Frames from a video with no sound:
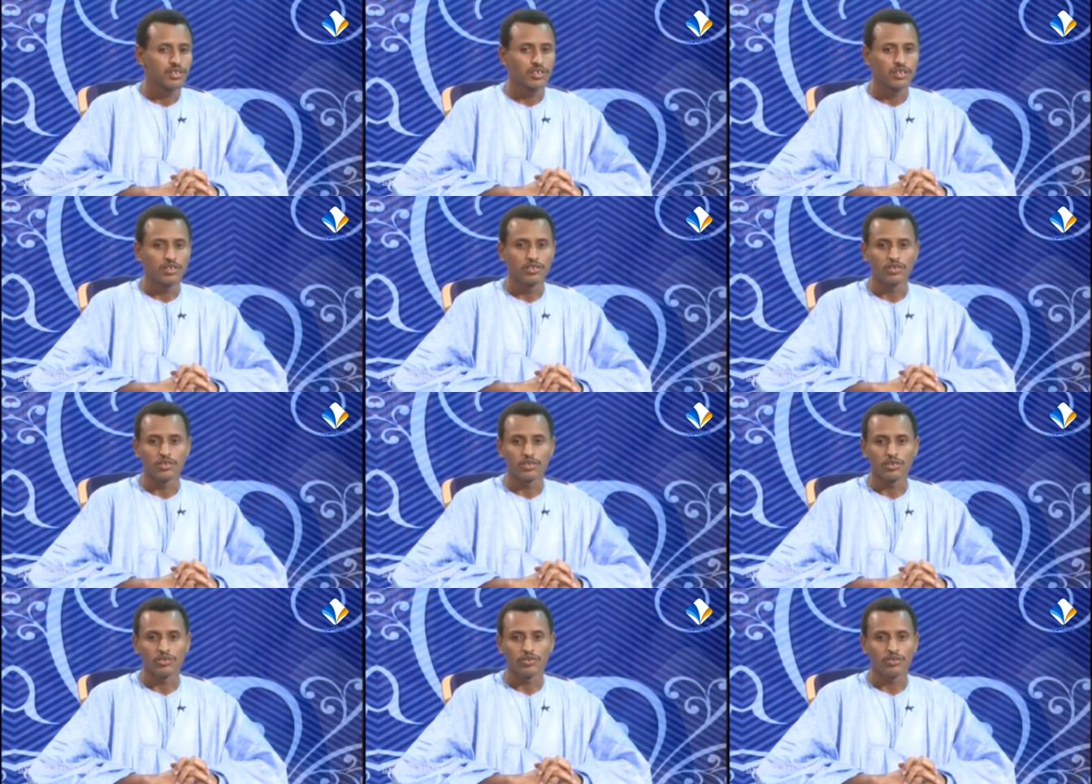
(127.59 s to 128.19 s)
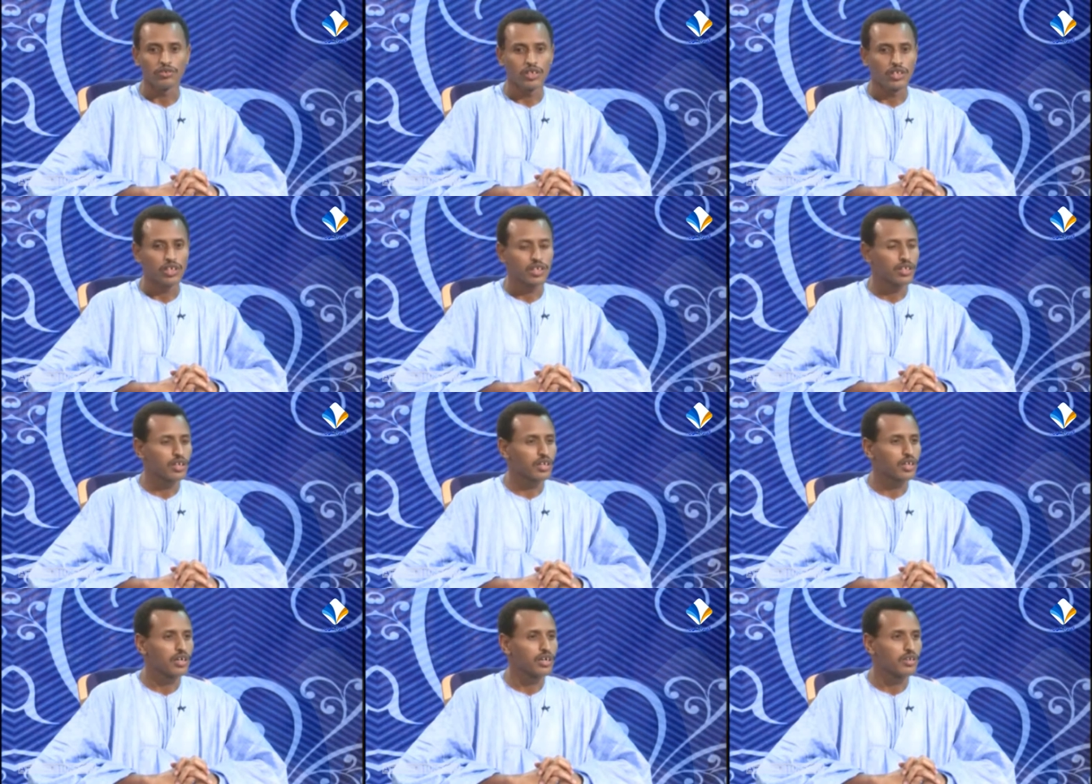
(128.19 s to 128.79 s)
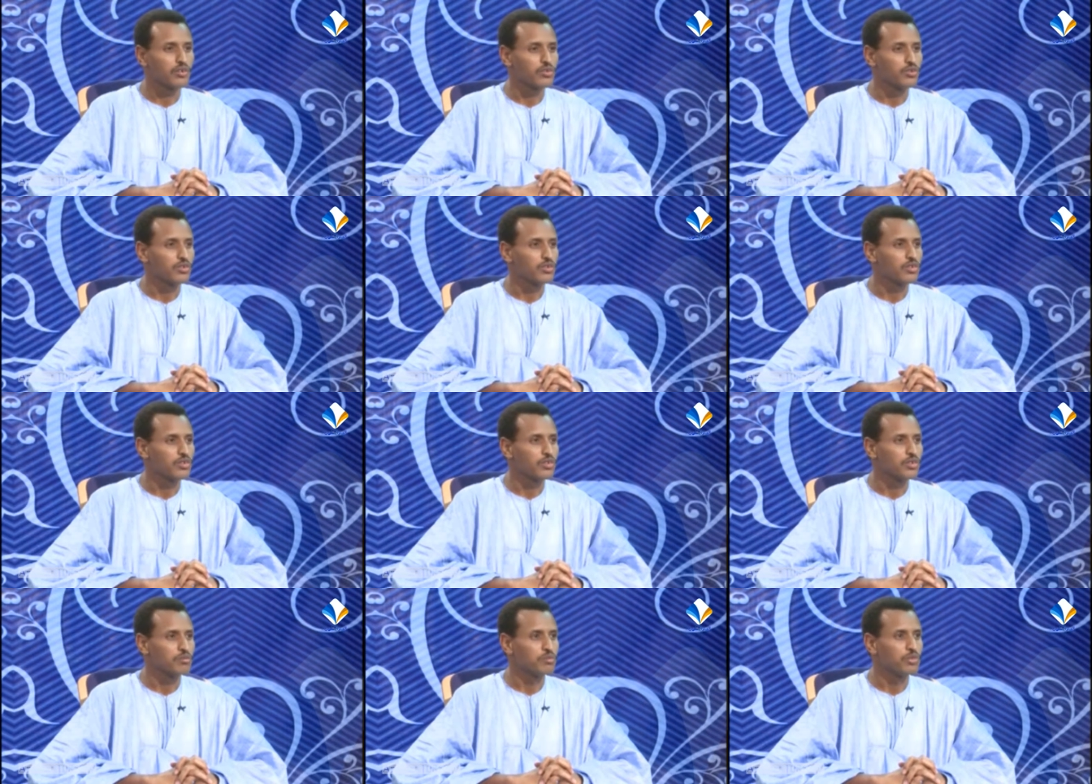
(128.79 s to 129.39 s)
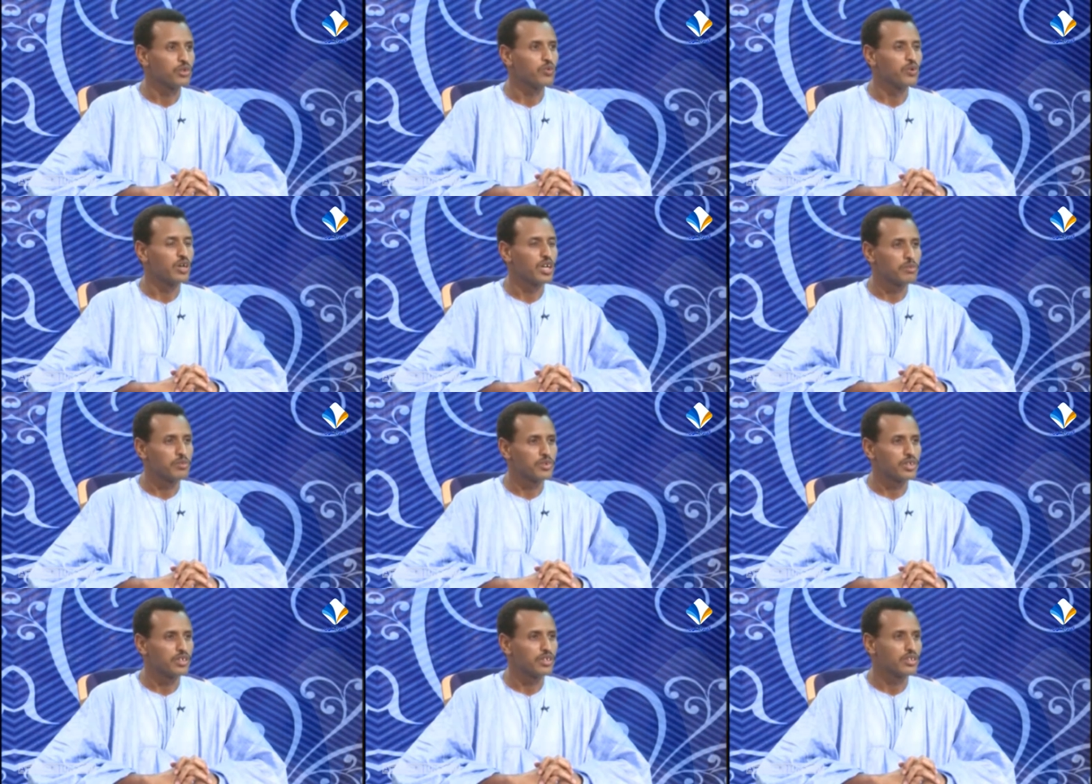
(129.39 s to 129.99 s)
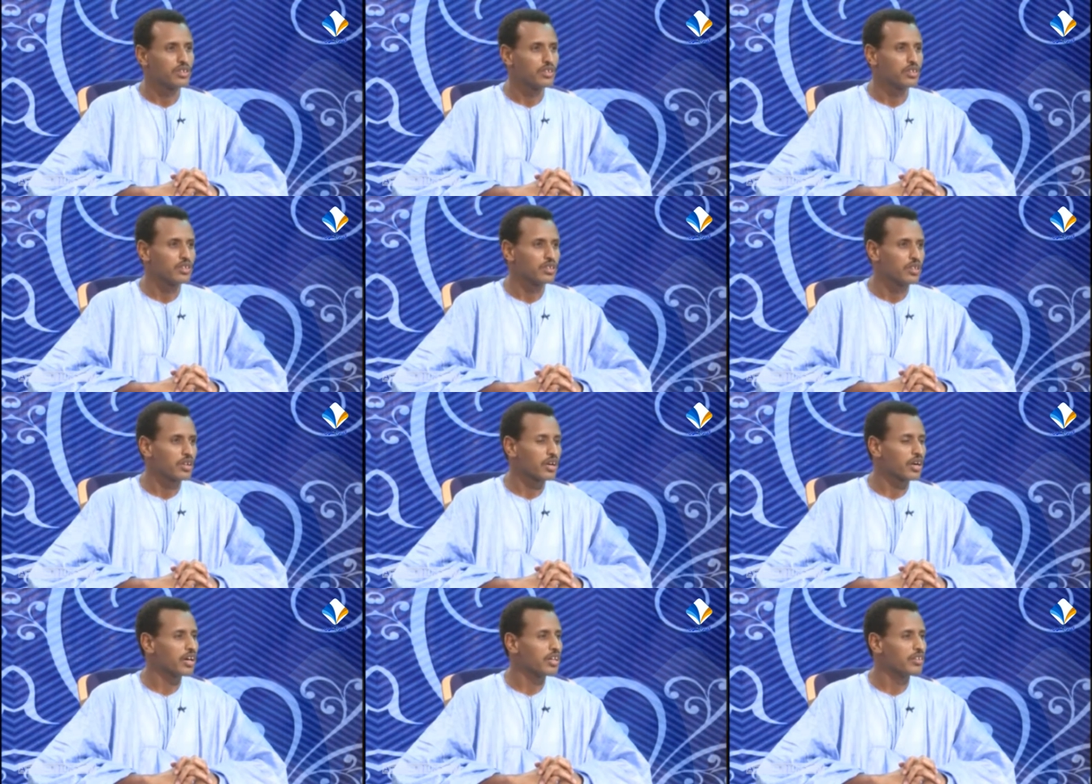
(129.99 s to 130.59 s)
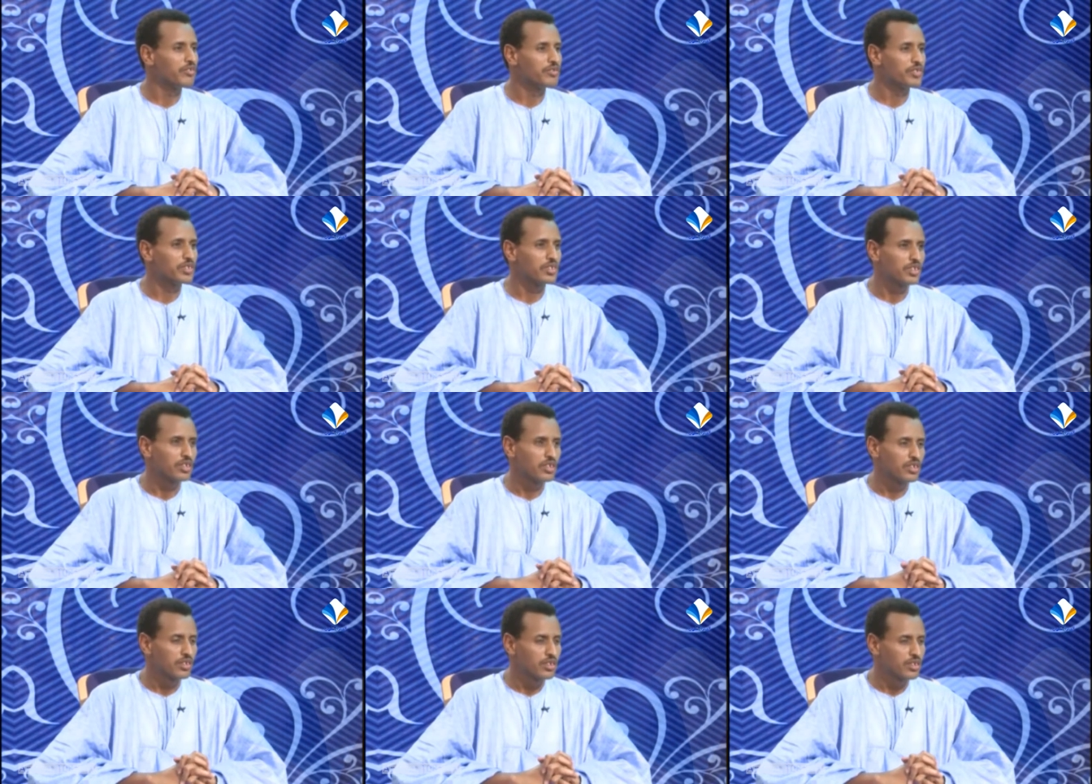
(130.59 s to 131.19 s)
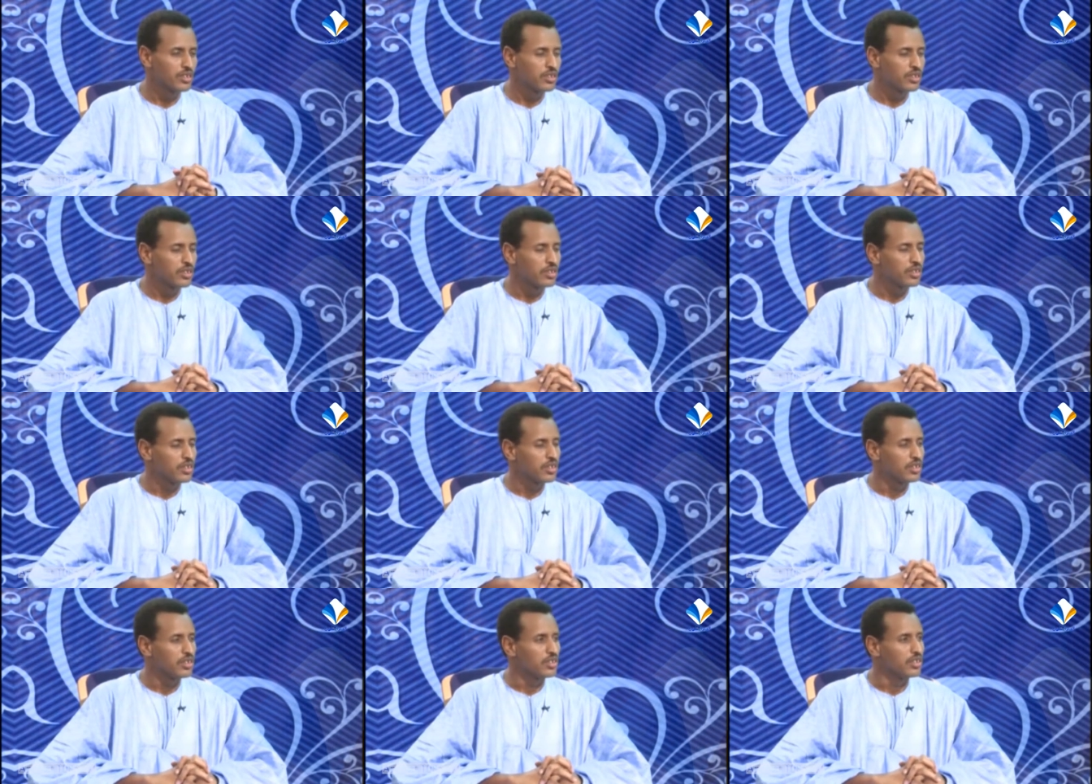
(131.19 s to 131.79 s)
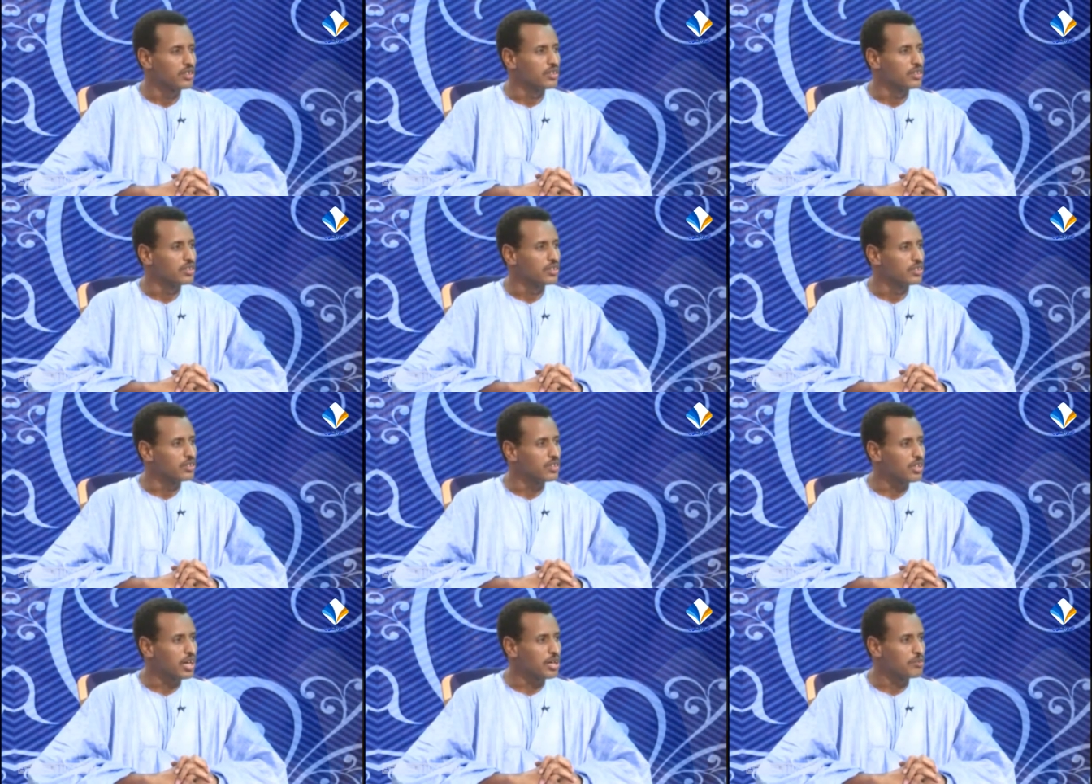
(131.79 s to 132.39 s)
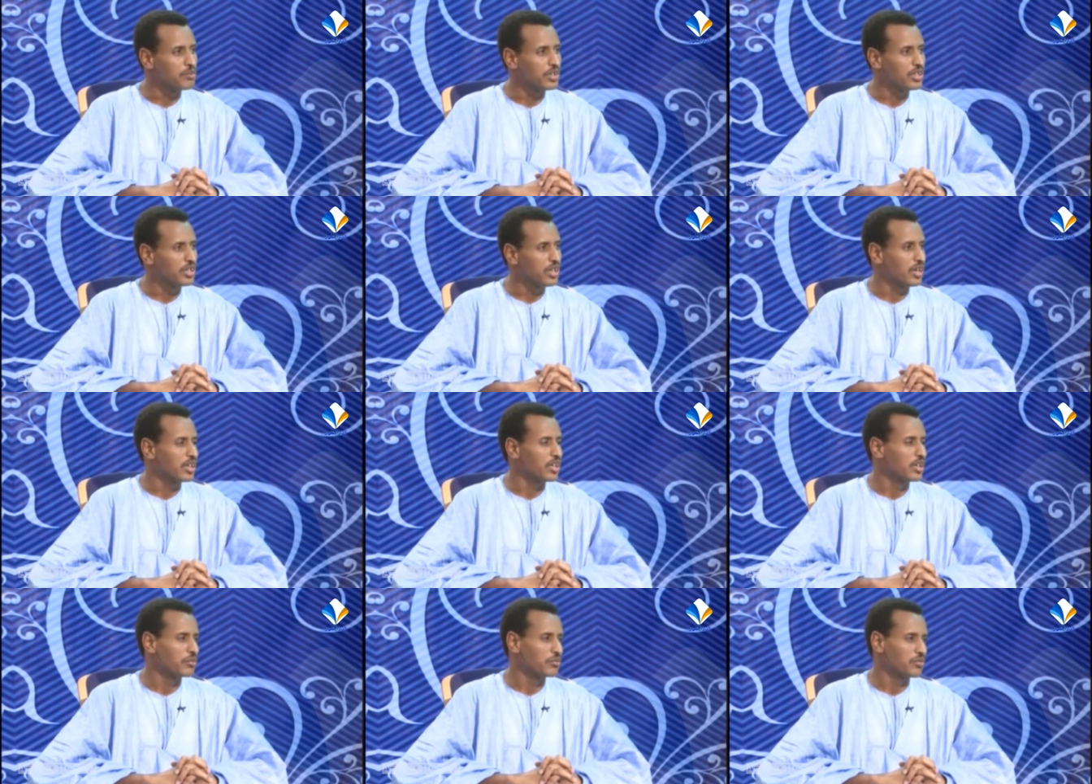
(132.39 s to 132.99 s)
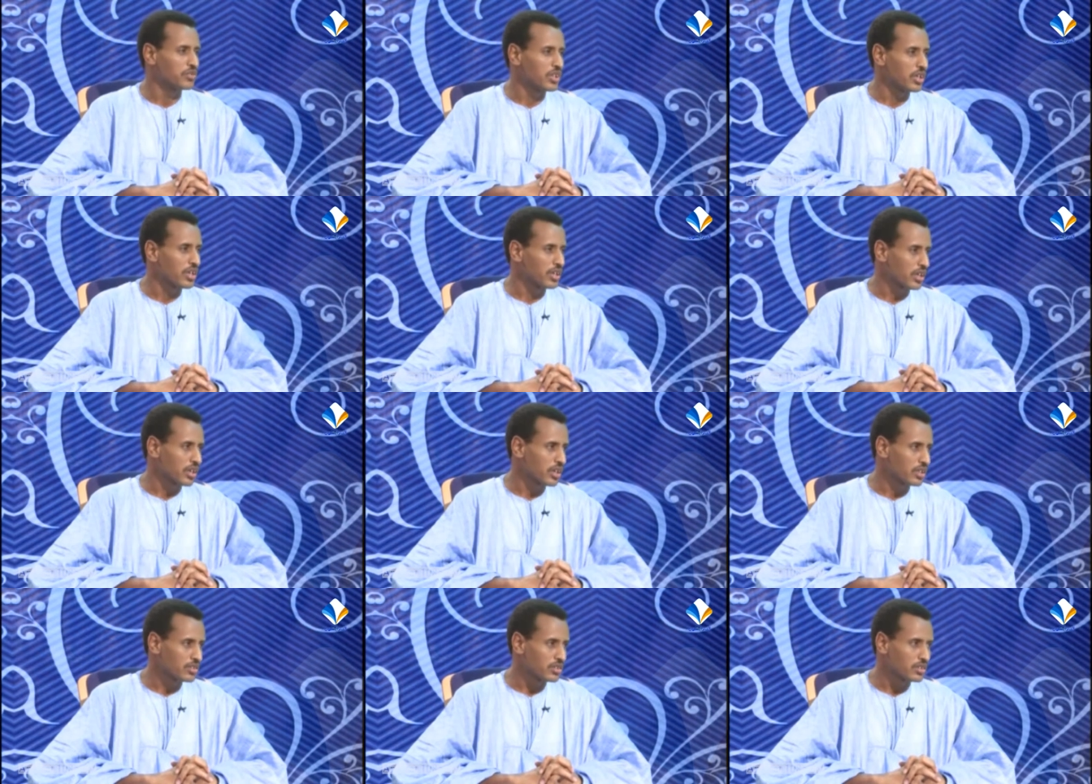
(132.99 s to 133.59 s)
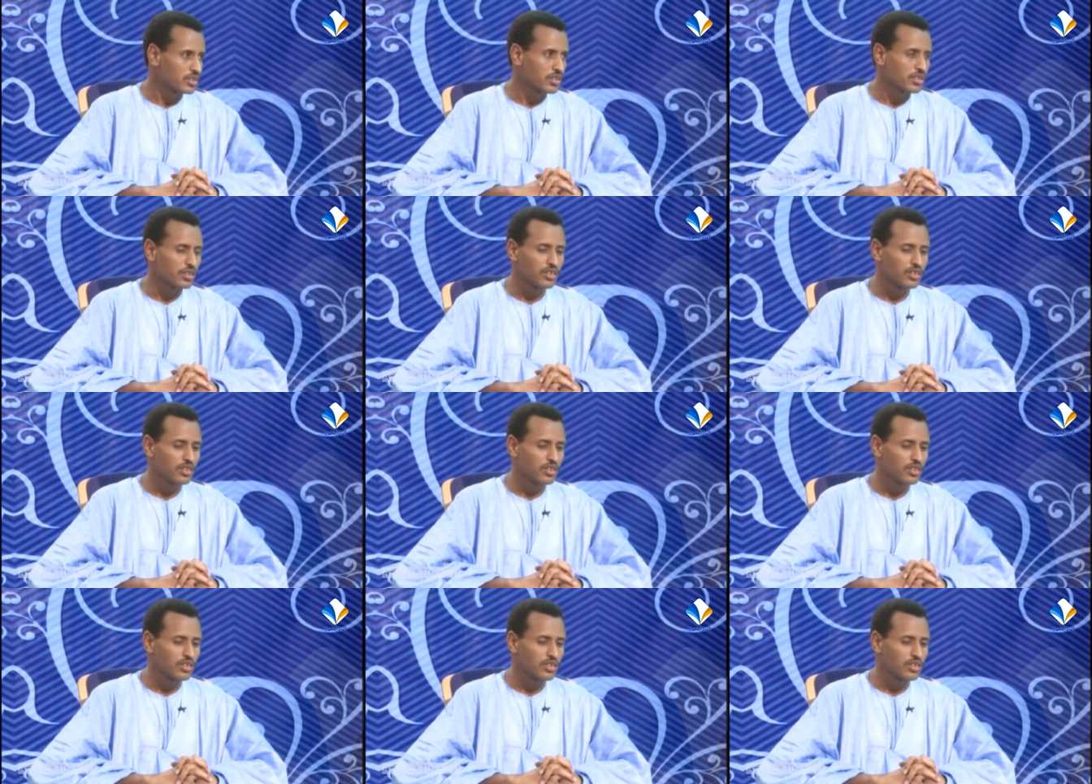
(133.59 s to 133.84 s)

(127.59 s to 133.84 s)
أن يكون هذا القانون بوابة خلفية للعمل على مضايقة